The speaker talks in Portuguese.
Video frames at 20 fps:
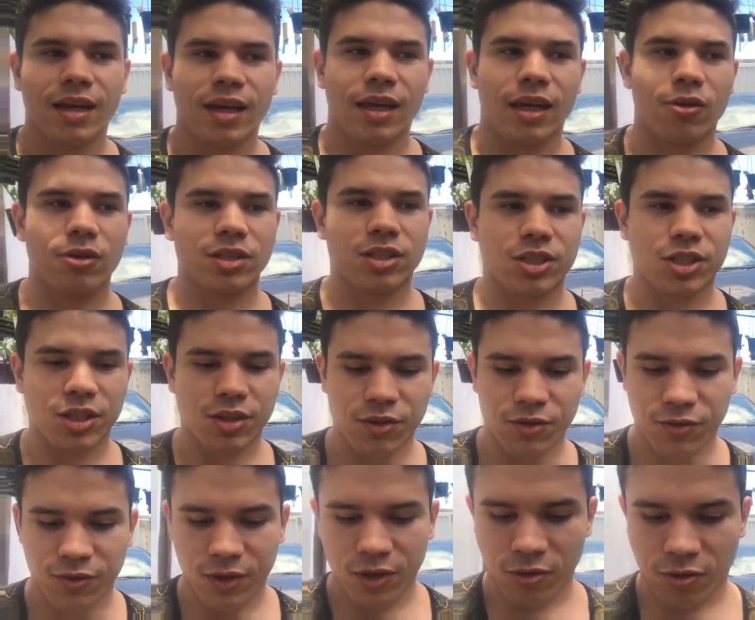Eu
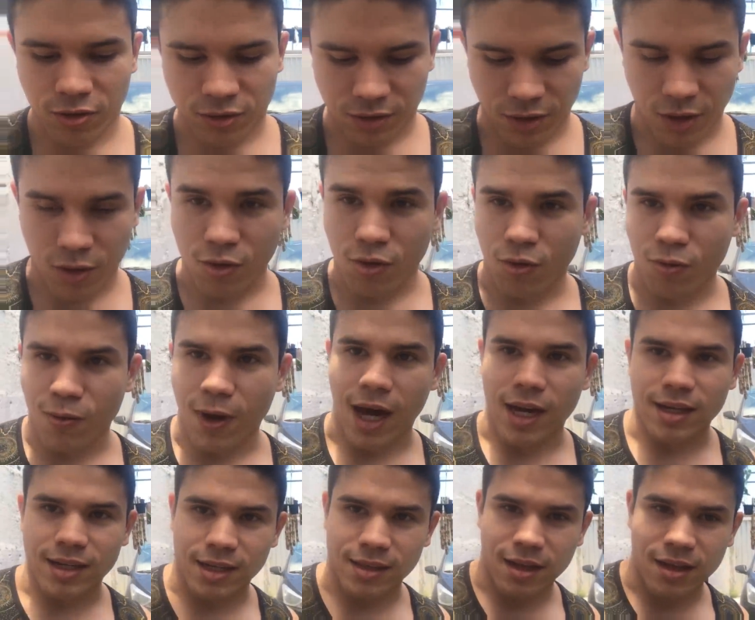estive ontem com o
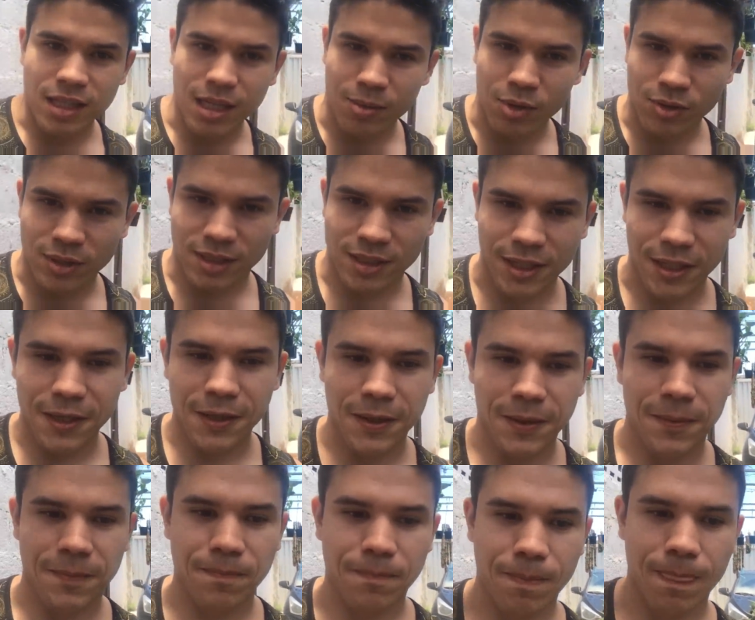Alec da WZ,
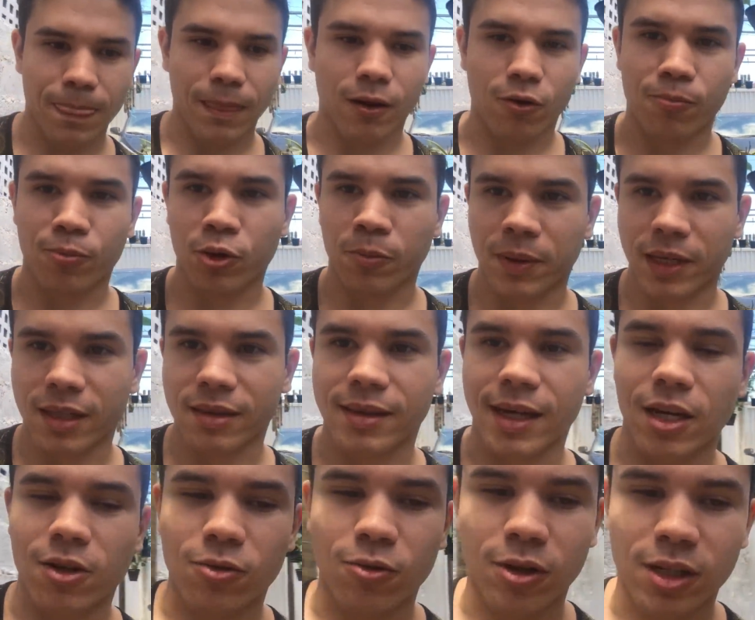
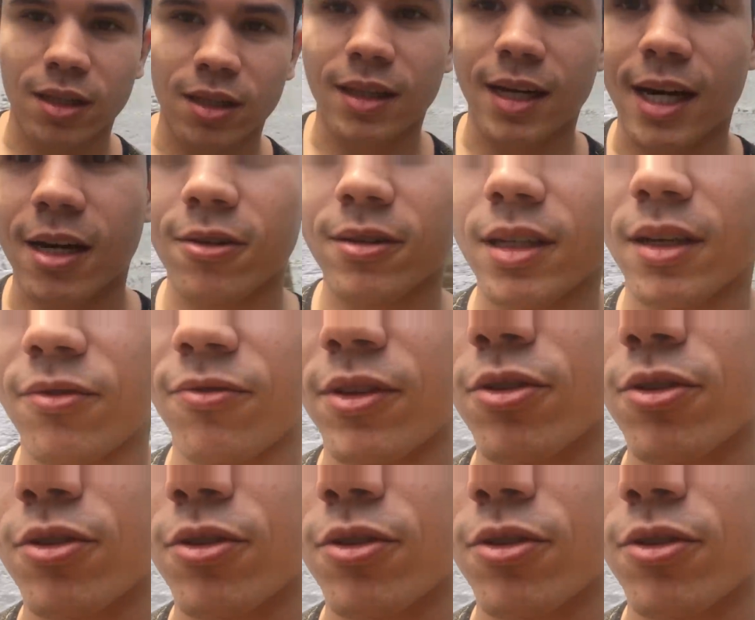proprietário do Orquidaro, né,